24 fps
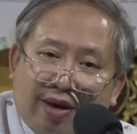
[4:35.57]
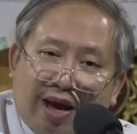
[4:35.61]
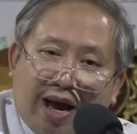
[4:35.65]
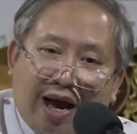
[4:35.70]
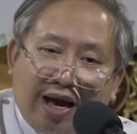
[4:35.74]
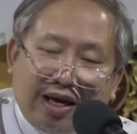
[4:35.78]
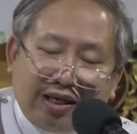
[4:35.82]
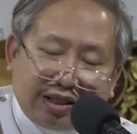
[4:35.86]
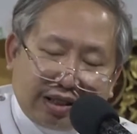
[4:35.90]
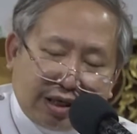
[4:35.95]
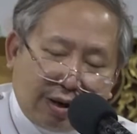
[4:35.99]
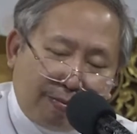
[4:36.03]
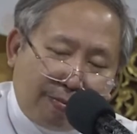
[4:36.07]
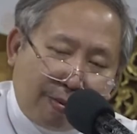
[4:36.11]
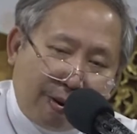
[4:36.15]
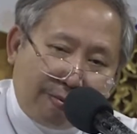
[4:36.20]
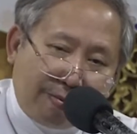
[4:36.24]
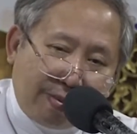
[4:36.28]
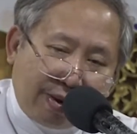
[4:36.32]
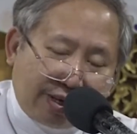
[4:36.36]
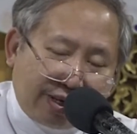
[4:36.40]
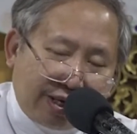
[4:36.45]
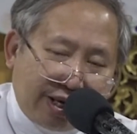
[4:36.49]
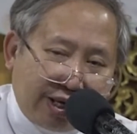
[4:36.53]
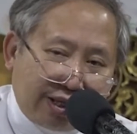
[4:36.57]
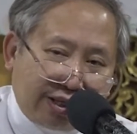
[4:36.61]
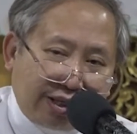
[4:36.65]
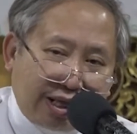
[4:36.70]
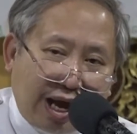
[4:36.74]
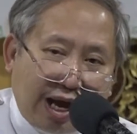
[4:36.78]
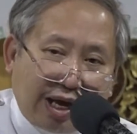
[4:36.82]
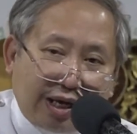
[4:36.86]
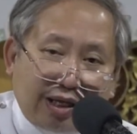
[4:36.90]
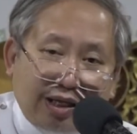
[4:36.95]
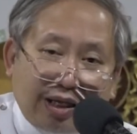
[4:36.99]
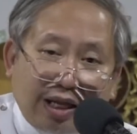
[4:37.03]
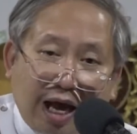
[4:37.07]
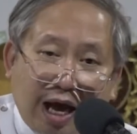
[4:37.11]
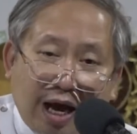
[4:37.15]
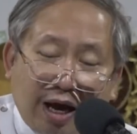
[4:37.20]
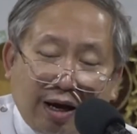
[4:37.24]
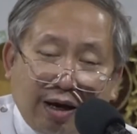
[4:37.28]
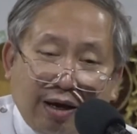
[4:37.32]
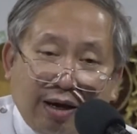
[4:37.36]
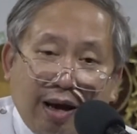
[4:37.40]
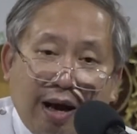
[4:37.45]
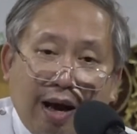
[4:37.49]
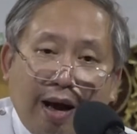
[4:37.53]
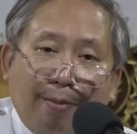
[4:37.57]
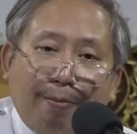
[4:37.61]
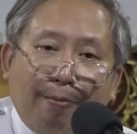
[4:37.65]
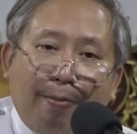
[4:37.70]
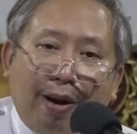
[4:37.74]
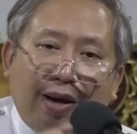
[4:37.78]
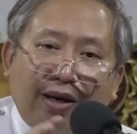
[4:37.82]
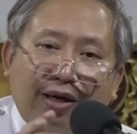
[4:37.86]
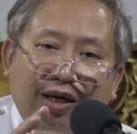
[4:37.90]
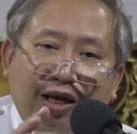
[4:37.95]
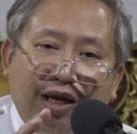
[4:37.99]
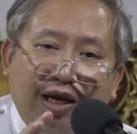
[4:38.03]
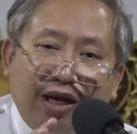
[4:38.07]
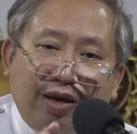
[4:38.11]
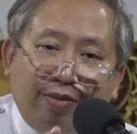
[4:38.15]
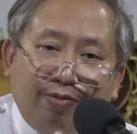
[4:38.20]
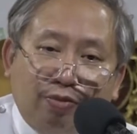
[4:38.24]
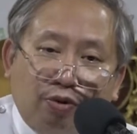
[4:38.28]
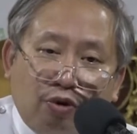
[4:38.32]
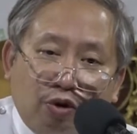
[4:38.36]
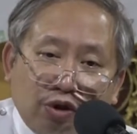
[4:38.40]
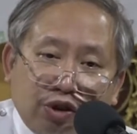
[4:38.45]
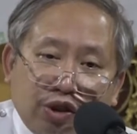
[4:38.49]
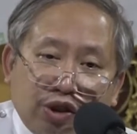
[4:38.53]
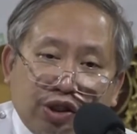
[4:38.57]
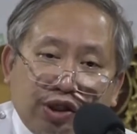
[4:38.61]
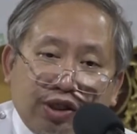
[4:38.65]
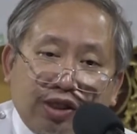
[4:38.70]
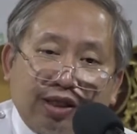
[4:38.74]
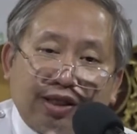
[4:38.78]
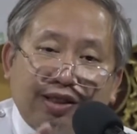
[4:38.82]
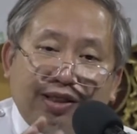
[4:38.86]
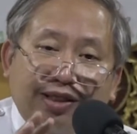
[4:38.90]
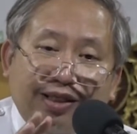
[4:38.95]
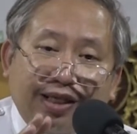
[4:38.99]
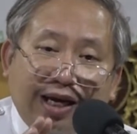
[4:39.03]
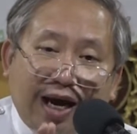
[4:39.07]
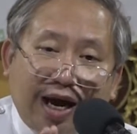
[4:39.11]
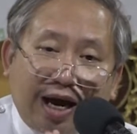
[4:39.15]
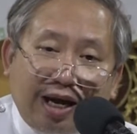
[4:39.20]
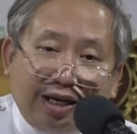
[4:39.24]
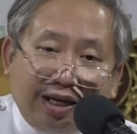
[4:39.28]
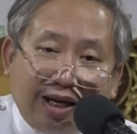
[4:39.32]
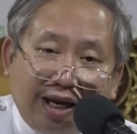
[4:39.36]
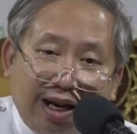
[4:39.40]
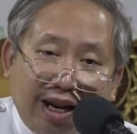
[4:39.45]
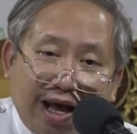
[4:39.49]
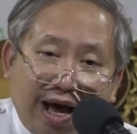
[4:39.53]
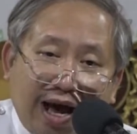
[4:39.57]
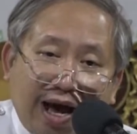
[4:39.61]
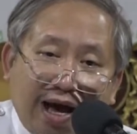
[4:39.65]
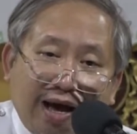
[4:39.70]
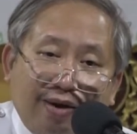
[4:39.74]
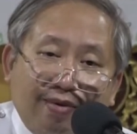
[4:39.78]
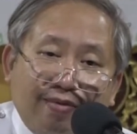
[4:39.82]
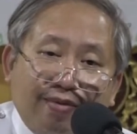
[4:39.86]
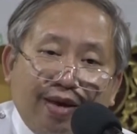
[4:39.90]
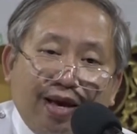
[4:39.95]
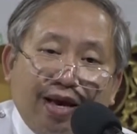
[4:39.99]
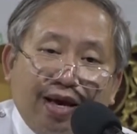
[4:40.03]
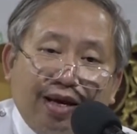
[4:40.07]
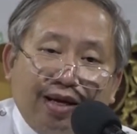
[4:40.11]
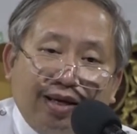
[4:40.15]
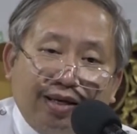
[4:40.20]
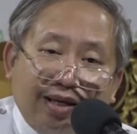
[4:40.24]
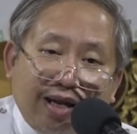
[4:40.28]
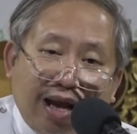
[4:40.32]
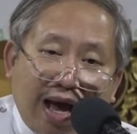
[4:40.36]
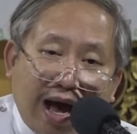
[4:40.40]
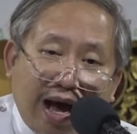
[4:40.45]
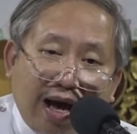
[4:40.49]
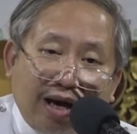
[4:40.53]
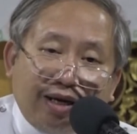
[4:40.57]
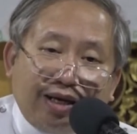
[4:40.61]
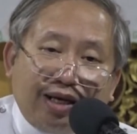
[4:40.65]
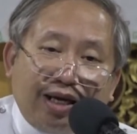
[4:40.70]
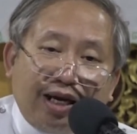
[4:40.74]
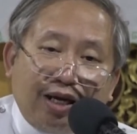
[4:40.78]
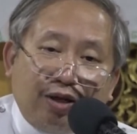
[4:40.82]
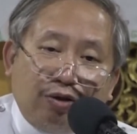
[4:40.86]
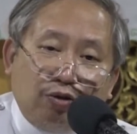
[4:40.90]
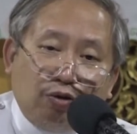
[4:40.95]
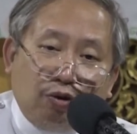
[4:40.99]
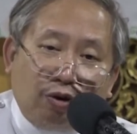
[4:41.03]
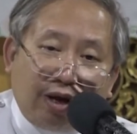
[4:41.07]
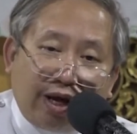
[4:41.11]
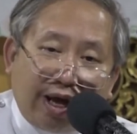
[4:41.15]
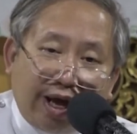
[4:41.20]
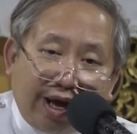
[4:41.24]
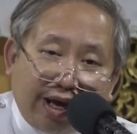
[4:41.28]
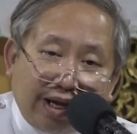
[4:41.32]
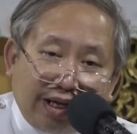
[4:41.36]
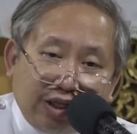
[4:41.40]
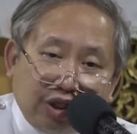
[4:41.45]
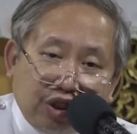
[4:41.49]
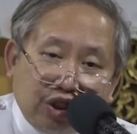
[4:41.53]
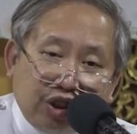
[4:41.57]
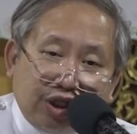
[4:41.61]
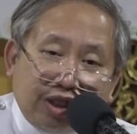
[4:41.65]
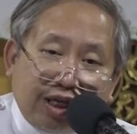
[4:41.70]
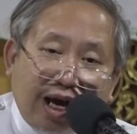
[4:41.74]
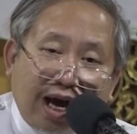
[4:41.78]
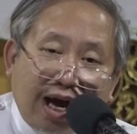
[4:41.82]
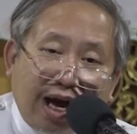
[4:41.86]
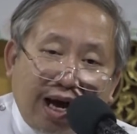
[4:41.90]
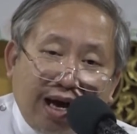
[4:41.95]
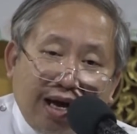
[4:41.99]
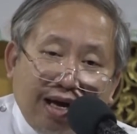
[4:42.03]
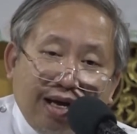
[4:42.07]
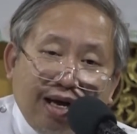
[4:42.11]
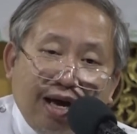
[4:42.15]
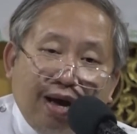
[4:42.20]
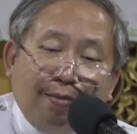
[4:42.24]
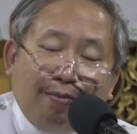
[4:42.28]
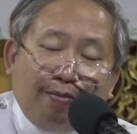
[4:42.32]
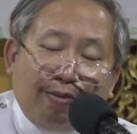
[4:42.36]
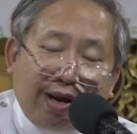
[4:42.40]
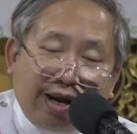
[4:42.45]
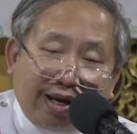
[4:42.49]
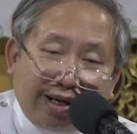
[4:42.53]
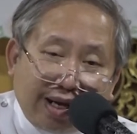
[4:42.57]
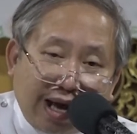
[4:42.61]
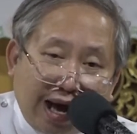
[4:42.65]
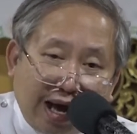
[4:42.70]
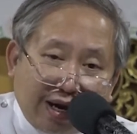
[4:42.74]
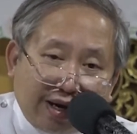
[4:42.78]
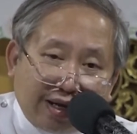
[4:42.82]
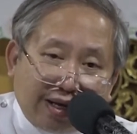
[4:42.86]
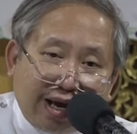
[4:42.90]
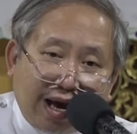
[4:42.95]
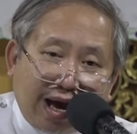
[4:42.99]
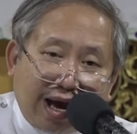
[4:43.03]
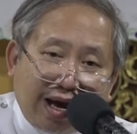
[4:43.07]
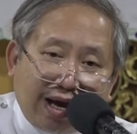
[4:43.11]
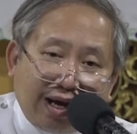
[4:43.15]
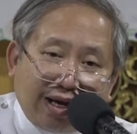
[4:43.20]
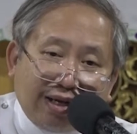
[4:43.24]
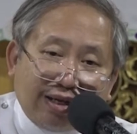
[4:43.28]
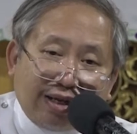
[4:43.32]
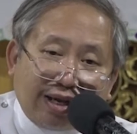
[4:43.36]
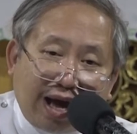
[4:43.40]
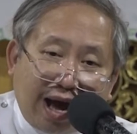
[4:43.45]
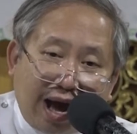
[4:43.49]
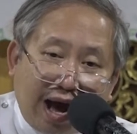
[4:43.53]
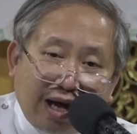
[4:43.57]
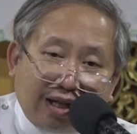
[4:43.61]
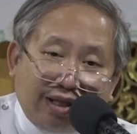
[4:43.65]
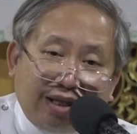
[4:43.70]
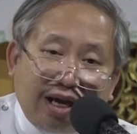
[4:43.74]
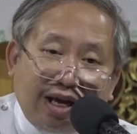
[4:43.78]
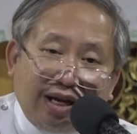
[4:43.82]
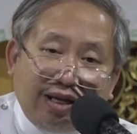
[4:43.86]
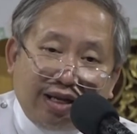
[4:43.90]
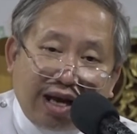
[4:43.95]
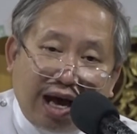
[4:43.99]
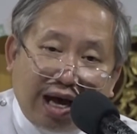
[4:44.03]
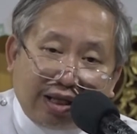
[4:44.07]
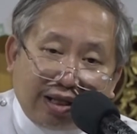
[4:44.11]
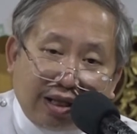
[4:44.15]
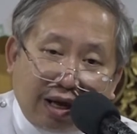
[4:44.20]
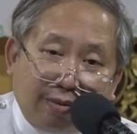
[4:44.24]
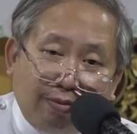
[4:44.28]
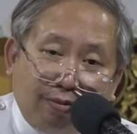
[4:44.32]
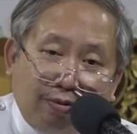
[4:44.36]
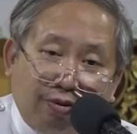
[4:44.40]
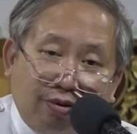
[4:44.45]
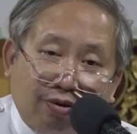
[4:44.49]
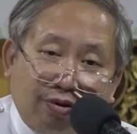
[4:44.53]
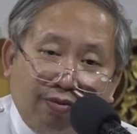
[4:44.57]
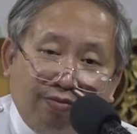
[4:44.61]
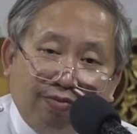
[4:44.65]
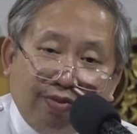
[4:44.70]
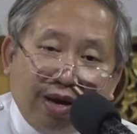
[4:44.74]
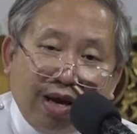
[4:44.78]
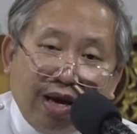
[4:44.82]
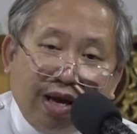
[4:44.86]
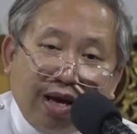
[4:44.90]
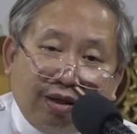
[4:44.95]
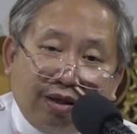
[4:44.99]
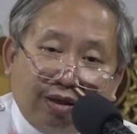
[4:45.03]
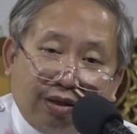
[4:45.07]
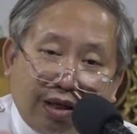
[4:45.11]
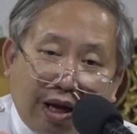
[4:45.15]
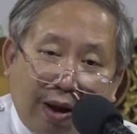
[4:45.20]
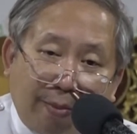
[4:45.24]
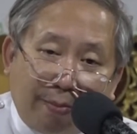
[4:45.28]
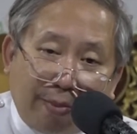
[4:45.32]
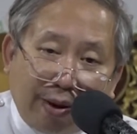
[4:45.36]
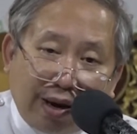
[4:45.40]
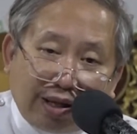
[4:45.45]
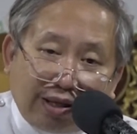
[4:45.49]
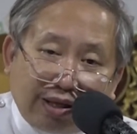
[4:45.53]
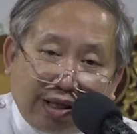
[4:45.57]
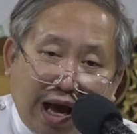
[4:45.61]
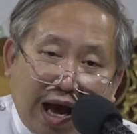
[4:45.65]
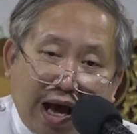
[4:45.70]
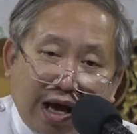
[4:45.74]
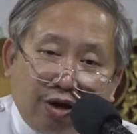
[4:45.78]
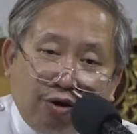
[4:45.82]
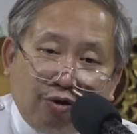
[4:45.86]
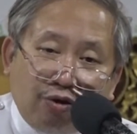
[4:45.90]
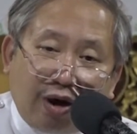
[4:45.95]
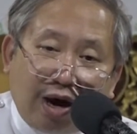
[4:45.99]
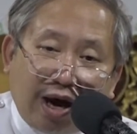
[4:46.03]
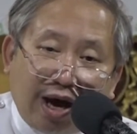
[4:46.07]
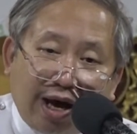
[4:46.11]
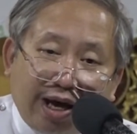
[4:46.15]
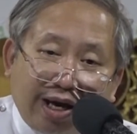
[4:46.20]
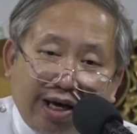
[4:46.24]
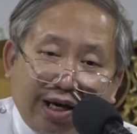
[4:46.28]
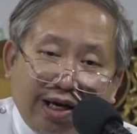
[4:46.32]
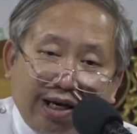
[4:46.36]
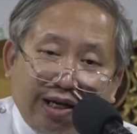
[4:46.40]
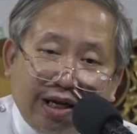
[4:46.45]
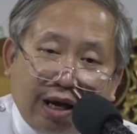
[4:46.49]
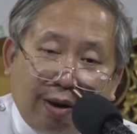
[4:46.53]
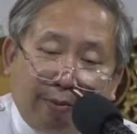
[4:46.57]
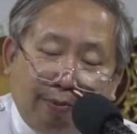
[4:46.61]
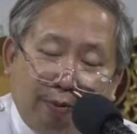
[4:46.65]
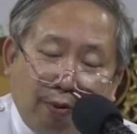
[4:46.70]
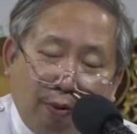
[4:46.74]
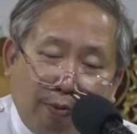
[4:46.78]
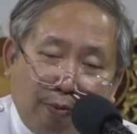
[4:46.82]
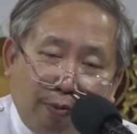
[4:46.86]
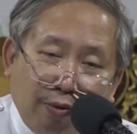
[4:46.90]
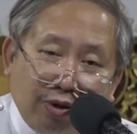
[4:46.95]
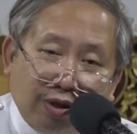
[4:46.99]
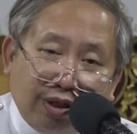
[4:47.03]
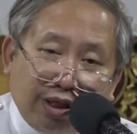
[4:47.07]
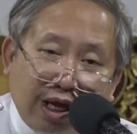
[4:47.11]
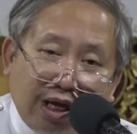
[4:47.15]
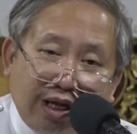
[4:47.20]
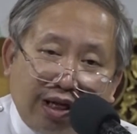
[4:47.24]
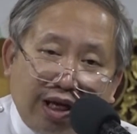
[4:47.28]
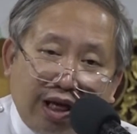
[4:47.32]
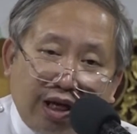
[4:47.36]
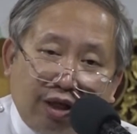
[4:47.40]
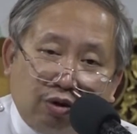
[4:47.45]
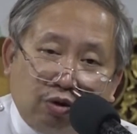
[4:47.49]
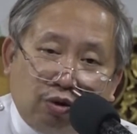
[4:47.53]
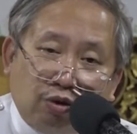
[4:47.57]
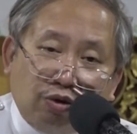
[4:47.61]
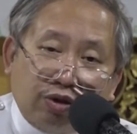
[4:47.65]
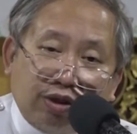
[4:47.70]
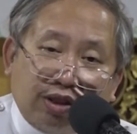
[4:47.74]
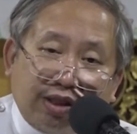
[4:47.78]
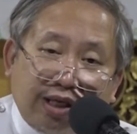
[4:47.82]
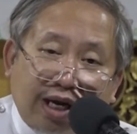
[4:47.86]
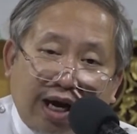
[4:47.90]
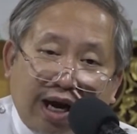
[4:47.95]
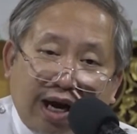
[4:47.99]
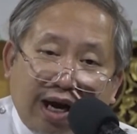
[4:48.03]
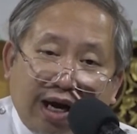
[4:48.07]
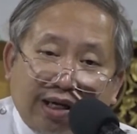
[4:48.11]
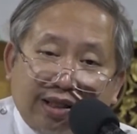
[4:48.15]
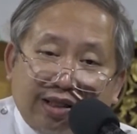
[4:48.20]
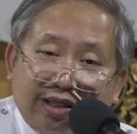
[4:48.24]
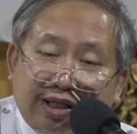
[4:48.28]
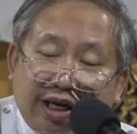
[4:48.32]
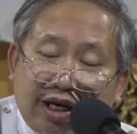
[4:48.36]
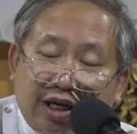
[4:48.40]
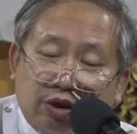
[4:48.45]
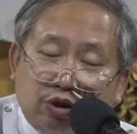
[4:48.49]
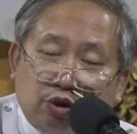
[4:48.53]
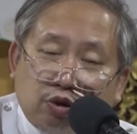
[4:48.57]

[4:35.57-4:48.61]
ay sa pamagitan ng paglilimos sa kanila ng indulhensya plenaria na ating natamo kapag tayo ay nagpupunta dito sa St.